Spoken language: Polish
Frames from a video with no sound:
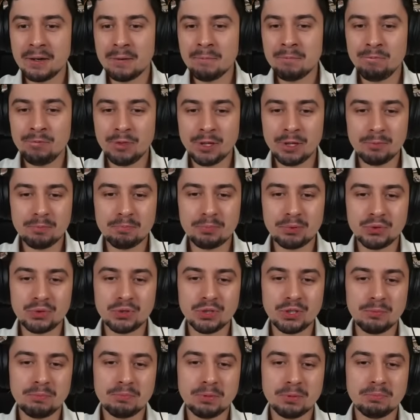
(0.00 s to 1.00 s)
No i
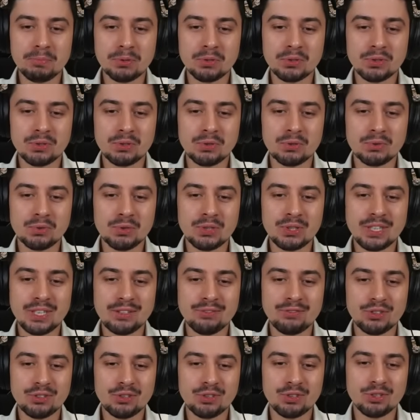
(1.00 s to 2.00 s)
później po prostu
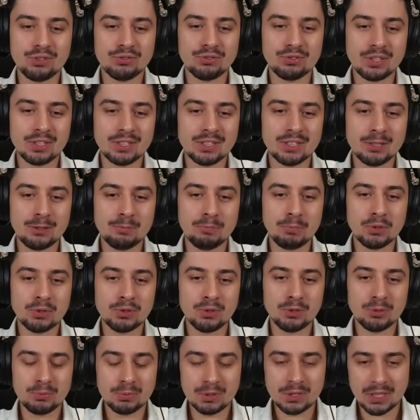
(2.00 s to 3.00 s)
ustawiasz się w ten
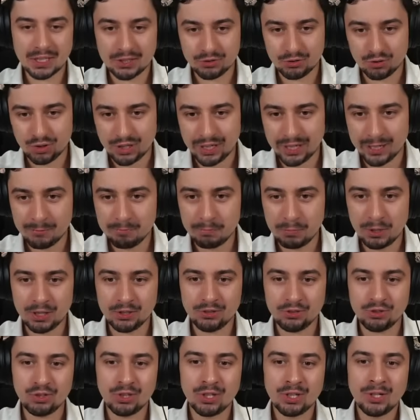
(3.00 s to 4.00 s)
sposób, grasz
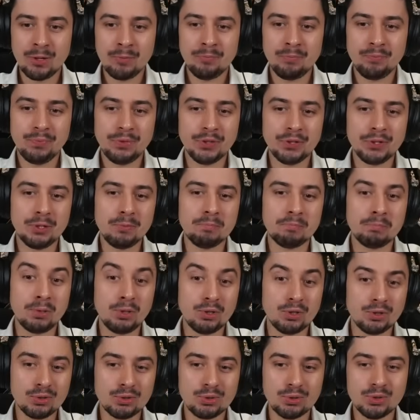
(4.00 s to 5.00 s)
E5, no i
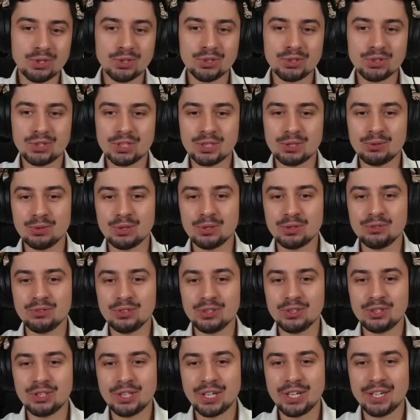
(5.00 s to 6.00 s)
blokujesz
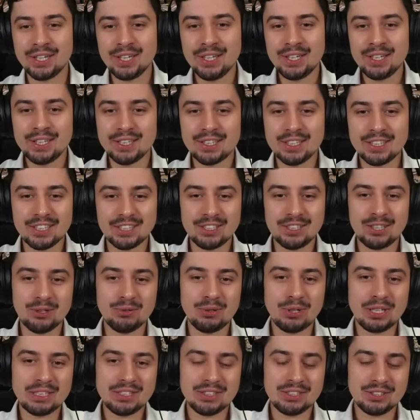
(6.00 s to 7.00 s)
całkowicie e,
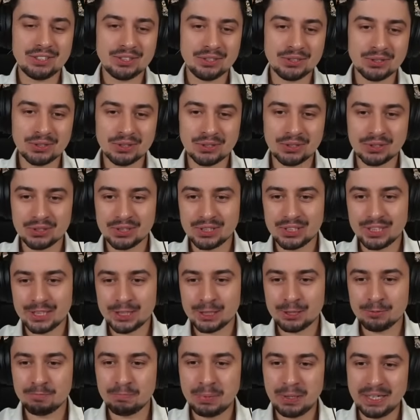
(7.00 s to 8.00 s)
działanie tego gońca
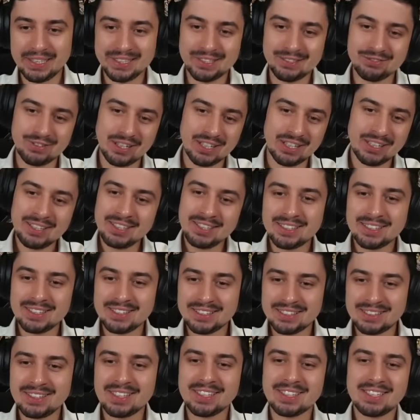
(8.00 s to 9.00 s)
z B2
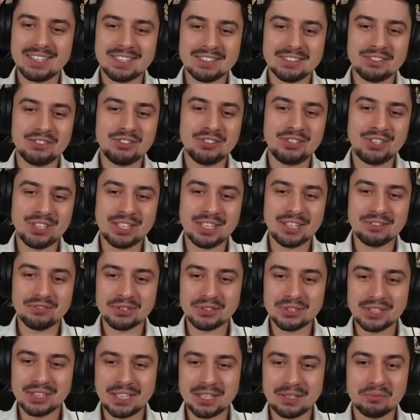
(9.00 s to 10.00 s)
taka
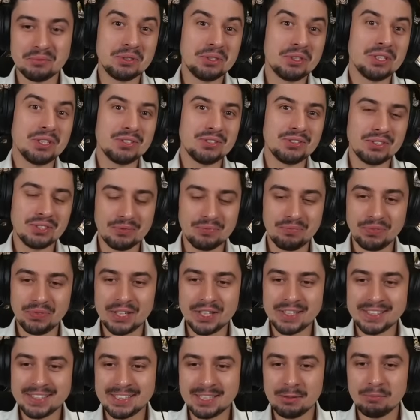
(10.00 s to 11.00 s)
ciekawostka, myślę, że
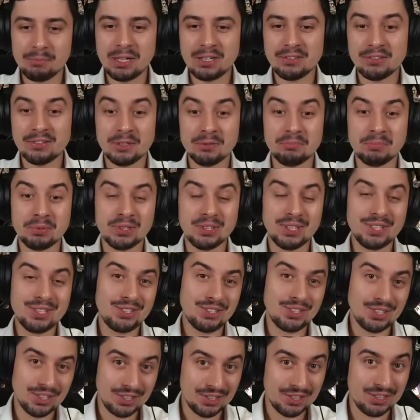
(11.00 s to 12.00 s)
e, zabawne
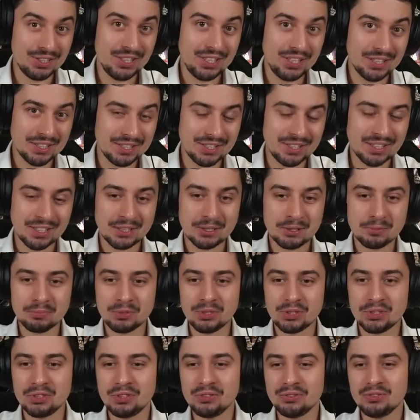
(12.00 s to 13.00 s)
podejście i niejednego
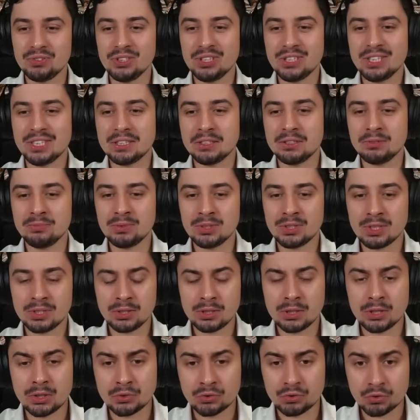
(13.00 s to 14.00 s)
przeciwnika tym
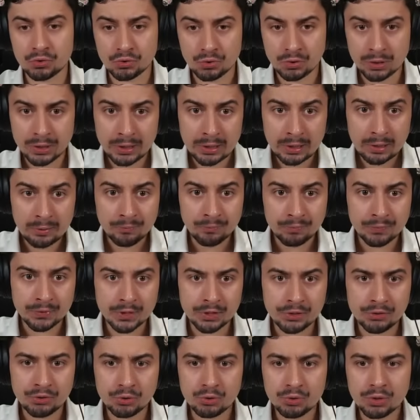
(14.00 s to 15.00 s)
zaskoczysz.
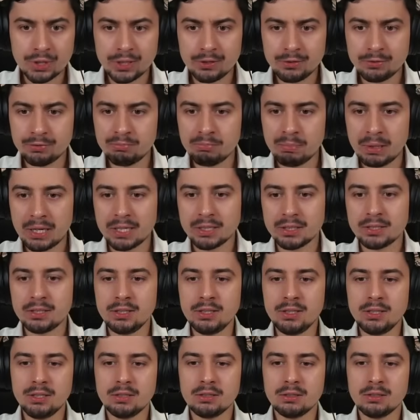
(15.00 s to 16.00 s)
No i tutaj w
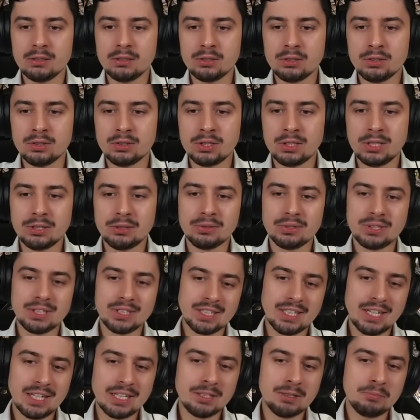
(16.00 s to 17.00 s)
partii e, zostało
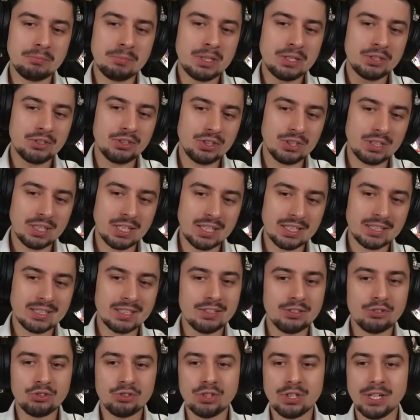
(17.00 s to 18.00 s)
zagrane bardziej
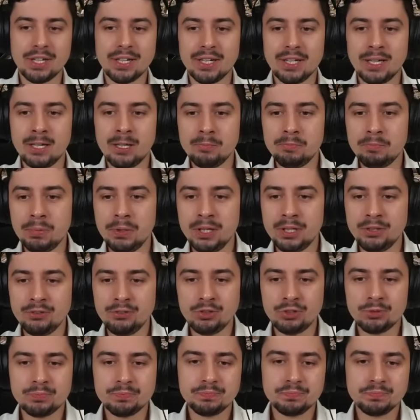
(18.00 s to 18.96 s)
klasyczne E5,